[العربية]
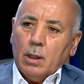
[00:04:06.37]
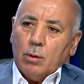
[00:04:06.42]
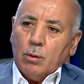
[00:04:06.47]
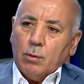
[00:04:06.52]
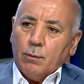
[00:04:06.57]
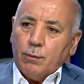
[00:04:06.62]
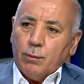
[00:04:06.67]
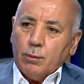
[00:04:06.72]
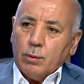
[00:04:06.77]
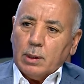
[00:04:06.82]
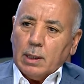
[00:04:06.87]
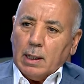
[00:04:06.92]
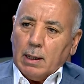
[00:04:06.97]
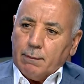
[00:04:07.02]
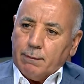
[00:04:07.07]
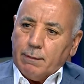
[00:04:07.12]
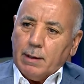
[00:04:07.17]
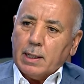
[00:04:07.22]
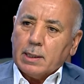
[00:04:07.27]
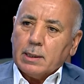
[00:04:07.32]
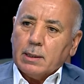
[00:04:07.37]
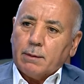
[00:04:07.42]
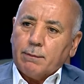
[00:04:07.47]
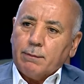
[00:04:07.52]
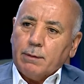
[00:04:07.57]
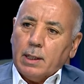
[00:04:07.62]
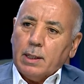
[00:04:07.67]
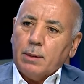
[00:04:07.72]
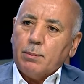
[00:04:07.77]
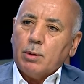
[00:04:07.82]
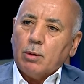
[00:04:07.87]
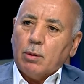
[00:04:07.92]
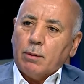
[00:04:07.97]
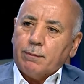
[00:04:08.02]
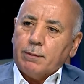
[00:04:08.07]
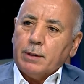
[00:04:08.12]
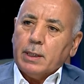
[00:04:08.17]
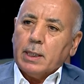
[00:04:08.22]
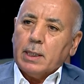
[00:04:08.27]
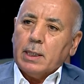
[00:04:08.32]
نفوذ الفاغنر في ليبيا
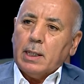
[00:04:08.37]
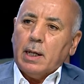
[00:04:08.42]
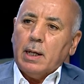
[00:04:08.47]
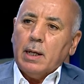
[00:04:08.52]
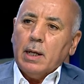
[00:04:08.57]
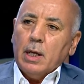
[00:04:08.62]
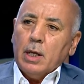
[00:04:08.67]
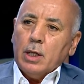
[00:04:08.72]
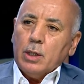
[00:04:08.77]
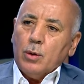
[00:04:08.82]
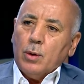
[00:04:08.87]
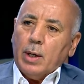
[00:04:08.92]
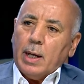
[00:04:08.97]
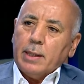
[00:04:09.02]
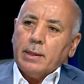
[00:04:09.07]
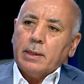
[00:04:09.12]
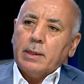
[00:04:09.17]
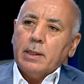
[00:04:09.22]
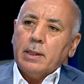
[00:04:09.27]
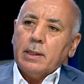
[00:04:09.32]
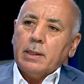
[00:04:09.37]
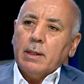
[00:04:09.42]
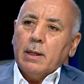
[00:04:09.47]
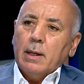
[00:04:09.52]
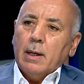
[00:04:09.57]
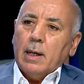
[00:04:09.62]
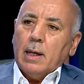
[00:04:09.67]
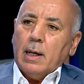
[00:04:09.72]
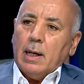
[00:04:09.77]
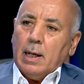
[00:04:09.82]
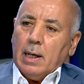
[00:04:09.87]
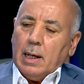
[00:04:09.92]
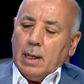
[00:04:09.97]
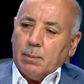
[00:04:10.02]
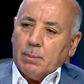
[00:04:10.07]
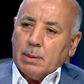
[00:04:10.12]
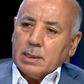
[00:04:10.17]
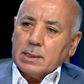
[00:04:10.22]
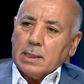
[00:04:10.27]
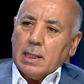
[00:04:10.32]
وأفريقيا يهدد آه،
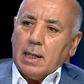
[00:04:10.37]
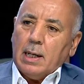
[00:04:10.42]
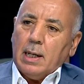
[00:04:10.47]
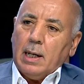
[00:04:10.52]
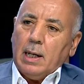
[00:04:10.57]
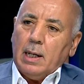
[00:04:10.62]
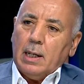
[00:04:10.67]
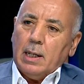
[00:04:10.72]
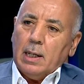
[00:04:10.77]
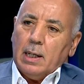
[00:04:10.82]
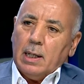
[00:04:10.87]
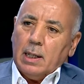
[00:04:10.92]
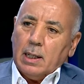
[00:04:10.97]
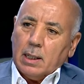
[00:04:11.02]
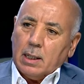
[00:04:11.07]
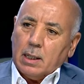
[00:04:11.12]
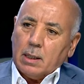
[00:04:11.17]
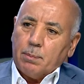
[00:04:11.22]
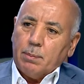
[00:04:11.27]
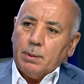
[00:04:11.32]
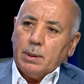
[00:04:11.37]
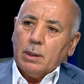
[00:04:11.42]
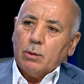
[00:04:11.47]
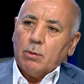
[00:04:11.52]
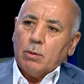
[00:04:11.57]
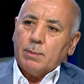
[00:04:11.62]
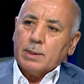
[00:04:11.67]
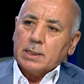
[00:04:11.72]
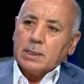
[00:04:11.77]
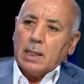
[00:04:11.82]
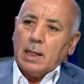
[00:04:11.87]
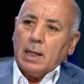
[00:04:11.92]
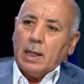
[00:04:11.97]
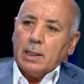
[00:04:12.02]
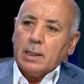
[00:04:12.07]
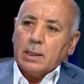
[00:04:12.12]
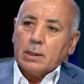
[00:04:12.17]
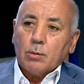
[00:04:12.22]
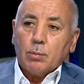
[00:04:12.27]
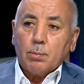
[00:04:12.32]
المصالح الغربية ومصالح
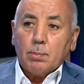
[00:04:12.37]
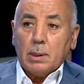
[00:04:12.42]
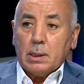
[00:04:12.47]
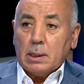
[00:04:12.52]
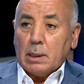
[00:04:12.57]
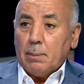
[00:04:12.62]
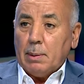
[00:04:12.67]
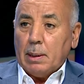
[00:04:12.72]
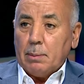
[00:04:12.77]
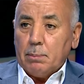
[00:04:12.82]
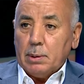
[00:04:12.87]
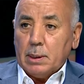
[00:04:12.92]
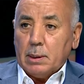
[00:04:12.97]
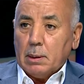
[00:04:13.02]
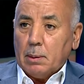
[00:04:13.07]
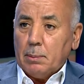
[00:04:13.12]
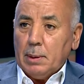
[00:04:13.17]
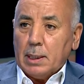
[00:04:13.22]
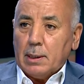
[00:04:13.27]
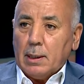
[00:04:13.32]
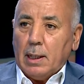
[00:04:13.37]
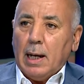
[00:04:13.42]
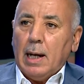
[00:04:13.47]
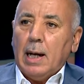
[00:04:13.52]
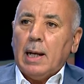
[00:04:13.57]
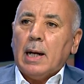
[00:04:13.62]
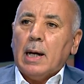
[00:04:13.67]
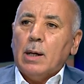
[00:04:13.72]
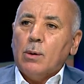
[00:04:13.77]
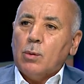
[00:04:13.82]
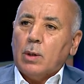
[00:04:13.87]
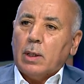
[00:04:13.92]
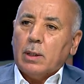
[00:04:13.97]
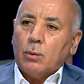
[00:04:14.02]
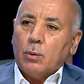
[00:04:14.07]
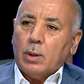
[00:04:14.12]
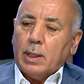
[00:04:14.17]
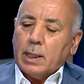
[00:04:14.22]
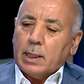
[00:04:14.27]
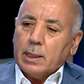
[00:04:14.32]
الناتو طبعا بطبيعة الحال
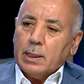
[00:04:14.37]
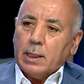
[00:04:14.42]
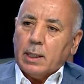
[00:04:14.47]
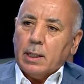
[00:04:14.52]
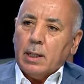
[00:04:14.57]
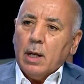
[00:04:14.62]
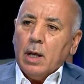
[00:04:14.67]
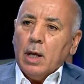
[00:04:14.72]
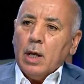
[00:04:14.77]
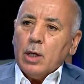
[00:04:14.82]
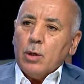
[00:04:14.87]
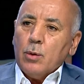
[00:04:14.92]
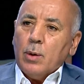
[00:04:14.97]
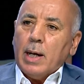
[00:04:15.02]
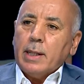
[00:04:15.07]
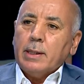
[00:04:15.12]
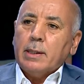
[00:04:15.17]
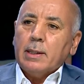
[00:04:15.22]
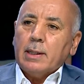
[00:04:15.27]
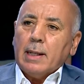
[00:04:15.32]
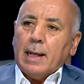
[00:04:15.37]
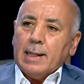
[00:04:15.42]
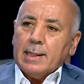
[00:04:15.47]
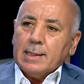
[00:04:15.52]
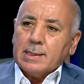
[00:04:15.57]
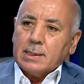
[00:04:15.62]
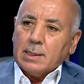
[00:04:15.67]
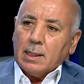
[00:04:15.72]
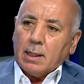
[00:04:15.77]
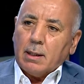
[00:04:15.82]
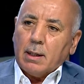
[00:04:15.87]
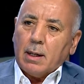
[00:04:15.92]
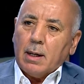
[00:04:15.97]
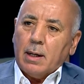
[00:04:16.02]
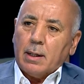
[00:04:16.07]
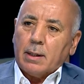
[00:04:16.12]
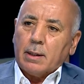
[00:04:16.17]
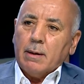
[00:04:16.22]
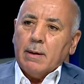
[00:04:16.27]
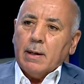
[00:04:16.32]
أولا وأخيرا يهدد
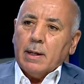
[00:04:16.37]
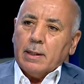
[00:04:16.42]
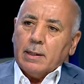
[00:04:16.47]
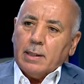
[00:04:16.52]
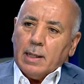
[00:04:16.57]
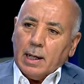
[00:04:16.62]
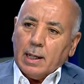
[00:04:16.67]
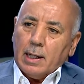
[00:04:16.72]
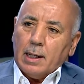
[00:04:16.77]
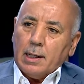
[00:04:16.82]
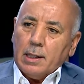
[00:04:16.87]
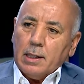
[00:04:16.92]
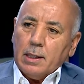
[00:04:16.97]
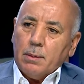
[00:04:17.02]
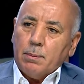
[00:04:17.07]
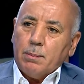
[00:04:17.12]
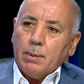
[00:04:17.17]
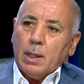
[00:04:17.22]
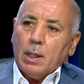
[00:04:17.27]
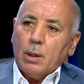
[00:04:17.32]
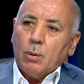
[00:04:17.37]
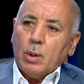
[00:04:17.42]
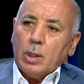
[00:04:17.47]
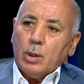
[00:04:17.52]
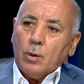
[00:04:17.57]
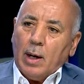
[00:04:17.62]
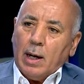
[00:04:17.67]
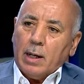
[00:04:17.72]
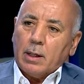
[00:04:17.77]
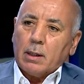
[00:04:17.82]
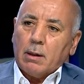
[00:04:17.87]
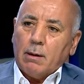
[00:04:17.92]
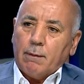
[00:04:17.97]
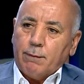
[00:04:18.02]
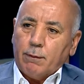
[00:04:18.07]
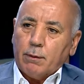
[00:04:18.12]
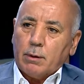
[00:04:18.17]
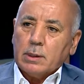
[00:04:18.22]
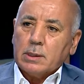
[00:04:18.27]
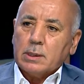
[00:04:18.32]
الاستقرار داخل ليبيا ويعرقل
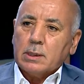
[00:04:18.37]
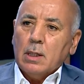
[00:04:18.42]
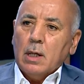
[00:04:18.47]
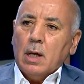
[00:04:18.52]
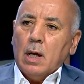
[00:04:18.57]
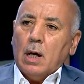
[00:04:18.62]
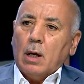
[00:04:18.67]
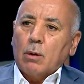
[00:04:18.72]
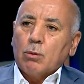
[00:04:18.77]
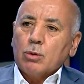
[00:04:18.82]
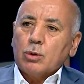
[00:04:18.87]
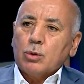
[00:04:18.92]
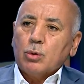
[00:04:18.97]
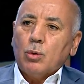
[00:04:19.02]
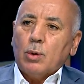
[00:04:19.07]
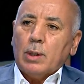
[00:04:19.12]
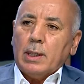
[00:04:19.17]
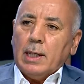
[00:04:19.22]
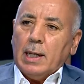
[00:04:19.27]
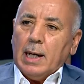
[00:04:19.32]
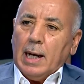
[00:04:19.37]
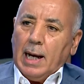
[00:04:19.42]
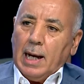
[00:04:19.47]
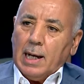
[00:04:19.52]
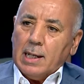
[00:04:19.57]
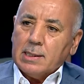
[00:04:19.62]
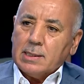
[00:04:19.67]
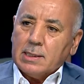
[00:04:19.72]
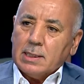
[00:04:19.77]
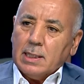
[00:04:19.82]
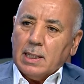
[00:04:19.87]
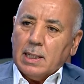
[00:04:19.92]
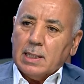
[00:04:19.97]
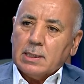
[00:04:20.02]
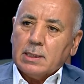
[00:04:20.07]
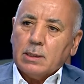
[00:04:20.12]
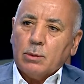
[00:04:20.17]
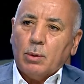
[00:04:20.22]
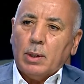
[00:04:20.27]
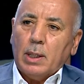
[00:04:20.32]
فرص الوصول إلى حل
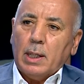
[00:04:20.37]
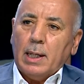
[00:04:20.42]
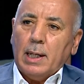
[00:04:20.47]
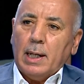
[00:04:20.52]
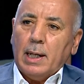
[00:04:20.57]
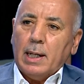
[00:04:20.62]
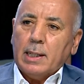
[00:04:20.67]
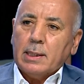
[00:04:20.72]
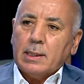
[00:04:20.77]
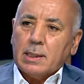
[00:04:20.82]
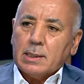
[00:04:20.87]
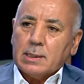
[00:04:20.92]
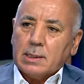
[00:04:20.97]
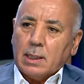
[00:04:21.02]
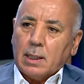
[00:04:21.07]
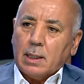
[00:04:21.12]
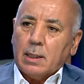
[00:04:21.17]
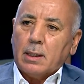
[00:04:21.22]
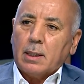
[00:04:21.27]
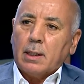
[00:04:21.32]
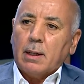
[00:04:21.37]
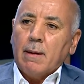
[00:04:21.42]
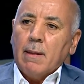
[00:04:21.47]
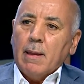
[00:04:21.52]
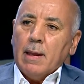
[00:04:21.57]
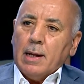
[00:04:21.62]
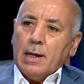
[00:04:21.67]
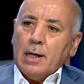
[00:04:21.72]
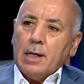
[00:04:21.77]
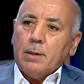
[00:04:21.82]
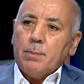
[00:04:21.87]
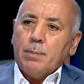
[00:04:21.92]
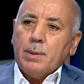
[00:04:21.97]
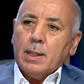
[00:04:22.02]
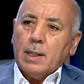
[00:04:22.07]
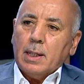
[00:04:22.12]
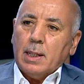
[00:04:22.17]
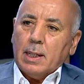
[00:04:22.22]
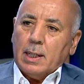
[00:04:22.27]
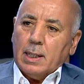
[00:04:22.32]
سياسي وإلى أن تستقر
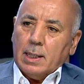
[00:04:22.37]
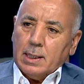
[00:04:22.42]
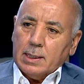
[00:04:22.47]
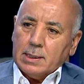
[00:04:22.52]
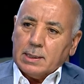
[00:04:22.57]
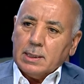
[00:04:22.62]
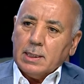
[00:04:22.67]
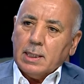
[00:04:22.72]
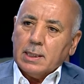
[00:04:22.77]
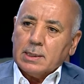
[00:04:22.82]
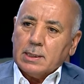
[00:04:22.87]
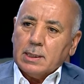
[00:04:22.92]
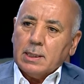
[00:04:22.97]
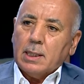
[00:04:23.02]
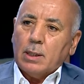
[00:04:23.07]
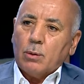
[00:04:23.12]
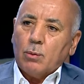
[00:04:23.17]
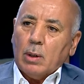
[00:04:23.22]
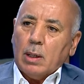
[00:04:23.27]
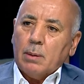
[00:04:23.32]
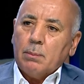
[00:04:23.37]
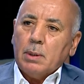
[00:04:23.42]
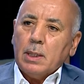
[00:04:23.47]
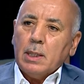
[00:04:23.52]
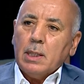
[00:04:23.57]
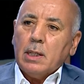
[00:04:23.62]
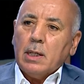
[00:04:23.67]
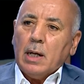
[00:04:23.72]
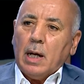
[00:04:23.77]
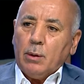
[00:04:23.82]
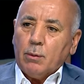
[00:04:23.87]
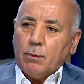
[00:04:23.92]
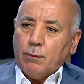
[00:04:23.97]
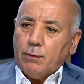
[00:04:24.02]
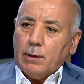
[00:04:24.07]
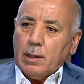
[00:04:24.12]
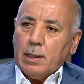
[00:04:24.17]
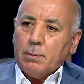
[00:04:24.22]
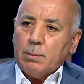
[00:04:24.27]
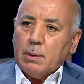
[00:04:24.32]
ليبيا سياسيا وأمنيا نحن
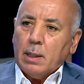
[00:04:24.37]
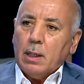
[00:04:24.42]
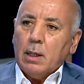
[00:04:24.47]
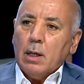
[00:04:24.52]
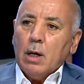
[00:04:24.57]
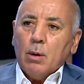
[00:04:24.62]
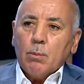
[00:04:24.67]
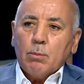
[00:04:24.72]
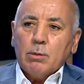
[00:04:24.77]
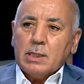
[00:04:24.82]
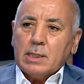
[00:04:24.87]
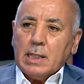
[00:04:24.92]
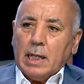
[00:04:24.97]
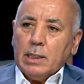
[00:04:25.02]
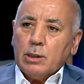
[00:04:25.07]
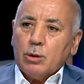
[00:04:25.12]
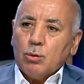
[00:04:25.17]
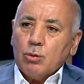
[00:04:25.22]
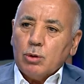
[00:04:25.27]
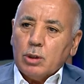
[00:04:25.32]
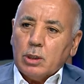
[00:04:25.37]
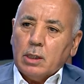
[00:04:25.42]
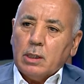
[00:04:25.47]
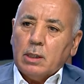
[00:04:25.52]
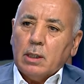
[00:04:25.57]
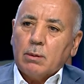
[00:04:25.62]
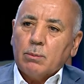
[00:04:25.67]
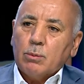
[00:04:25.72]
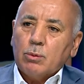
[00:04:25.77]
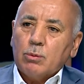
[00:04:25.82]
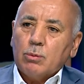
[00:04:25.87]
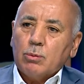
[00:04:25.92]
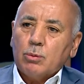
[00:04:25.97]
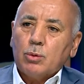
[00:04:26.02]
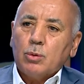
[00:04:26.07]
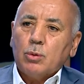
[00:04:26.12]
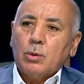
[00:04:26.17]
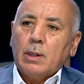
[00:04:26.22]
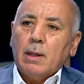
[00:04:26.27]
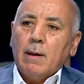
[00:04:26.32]
في ليبيا منزعجون جدا من
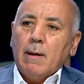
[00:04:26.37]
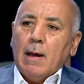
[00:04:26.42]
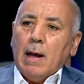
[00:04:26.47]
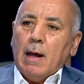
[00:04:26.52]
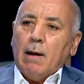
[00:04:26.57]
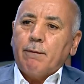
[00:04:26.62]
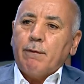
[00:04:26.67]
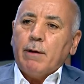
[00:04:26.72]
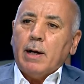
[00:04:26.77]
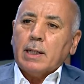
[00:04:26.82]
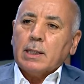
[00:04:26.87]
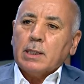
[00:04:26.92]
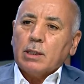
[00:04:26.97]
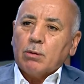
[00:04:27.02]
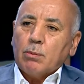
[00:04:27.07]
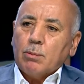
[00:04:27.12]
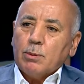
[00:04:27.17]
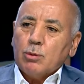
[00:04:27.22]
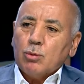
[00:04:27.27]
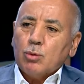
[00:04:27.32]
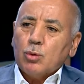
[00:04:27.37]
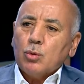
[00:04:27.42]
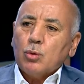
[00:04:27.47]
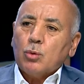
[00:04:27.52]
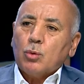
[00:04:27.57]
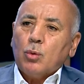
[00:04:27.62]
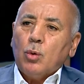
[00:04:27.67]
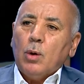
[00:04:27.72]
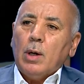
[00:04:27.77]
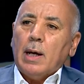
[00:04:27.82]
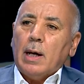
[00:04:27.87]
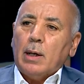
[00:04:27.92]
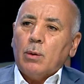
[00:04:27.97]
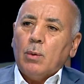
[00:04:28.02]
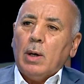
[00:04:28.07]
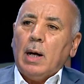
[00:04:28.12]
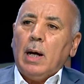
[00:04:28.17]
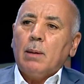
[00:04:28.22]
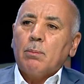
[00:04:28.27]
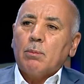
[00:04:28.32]
وجود الفاغنر فاغنر ومن وجود كل
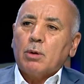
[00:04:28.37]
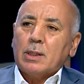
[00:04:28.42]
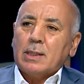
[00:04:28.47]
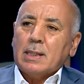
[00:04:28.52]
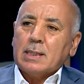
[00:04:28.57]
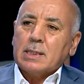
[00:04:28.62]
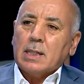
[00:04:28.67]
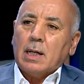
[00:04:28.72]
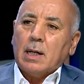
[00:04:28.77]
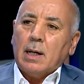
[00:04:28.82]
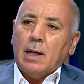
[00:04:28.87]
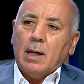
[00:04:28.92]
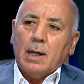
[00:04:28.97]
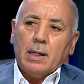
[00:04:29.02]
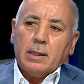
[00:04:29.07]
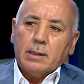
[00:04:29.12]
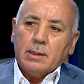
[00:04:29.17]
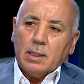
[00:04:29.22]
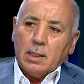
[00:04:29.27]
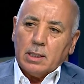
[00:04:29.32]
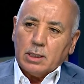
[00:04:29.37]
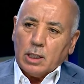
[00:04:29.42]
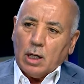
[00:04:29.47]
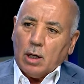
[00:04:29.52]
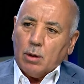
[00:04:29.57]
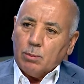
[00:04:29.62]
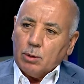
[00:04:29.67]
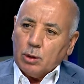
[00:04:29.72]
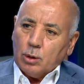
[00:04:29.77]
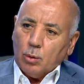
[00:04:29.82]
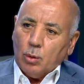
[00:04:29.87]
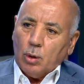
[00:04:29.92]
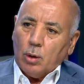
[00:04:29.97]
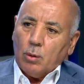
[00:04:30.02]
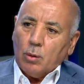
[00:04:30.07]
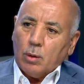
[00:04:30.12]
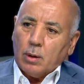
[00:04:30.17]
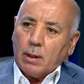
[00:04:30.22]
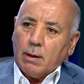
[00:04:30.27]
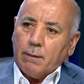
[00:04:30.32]
أنواع المرتزقة الذين جاءوا من دول
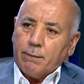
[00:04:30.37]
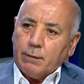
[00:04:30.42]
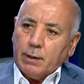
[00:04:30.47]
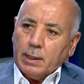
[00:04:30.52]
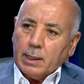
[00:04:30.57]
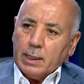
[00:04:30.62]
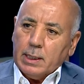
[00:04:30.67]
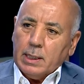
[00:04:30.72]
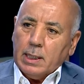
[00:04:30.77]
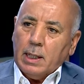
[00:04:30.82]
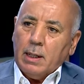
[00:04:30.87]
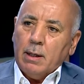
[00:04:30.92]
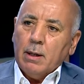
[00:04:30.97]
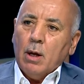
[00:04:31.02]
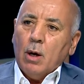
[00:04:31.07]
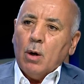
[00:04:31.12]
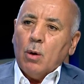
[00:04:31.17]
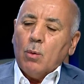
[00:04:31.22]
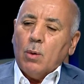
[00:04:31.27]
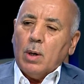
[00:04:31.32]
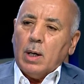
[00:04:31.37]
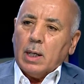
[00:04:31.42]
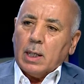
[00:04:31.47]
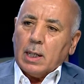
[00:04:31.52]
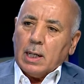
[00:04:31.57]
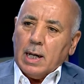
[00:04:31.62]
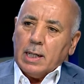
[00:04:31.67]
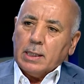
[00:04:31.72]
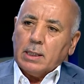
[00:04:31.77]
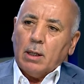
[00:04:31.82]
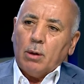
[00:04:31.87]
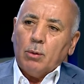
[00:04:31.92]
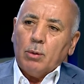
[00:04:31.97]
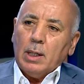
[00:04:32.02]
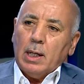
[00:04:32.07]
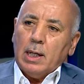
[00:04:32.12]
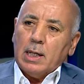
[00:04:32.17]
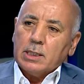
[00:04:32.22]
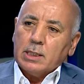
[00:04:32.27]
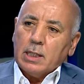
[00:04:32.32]
أخرى أفريقية وقاتلوا
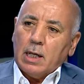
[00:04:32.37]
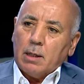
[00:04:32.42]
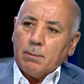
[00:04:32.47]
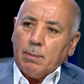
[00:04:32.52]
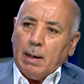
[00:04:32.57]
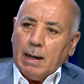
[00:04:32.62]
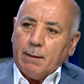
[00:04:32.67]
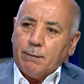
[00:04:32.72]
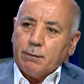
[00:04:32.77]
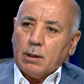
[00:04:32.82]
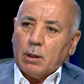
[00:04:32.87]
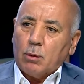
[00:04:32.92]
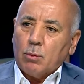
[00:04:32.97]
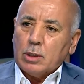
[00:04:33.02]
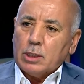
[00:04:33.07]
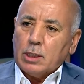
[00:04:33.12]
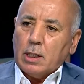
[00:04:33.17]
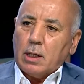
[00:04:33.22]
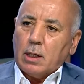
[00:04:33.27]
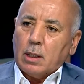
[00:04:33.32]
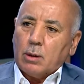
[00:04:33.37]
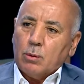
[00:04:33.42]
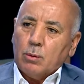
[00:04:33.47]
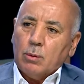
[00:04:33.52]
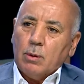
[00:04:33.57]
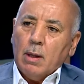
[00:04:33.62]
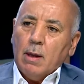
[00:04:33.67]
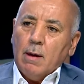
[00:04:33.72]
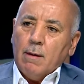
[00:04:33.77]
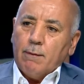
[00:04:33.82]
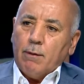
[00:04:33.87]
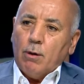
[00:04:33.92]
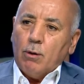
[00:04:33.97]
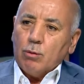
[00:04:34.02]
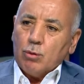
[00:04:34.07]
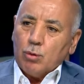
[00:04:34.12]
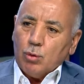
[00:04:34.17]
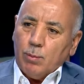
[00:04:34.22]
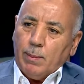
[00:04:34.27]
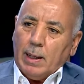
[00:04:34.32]
إلى جانب حفتر وشاركوا في
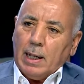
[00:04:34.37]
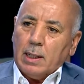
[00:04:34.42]
الهجوم م.